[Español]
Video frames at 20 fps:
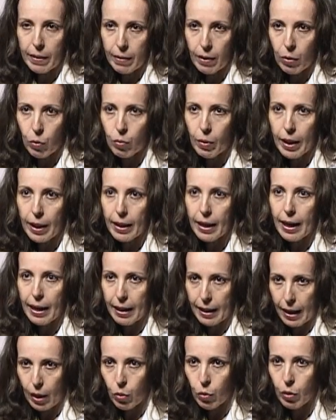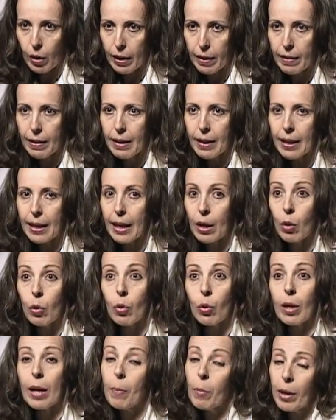ser una de las causas que,
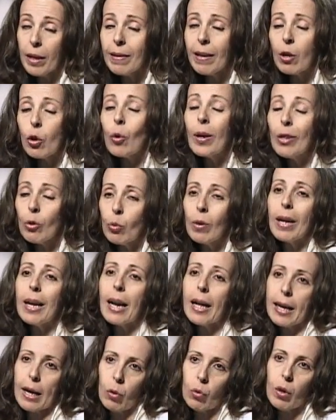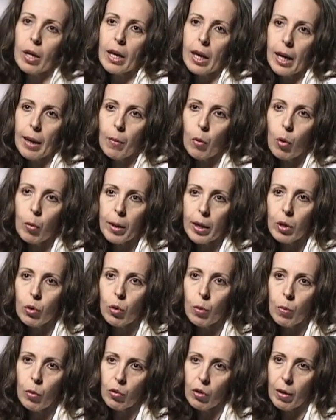que puede ser, no es una de las causas que hemos
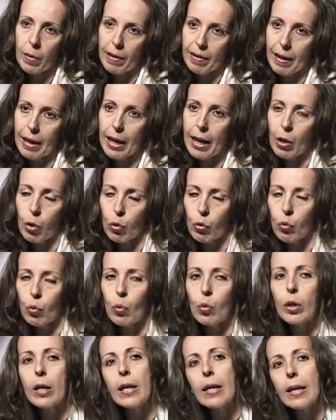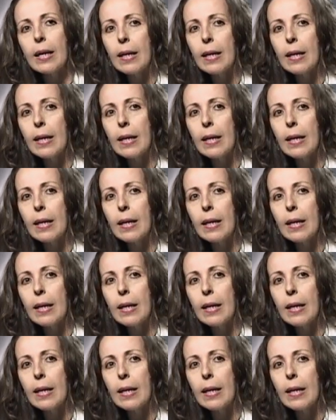visto muchas veces en la consulta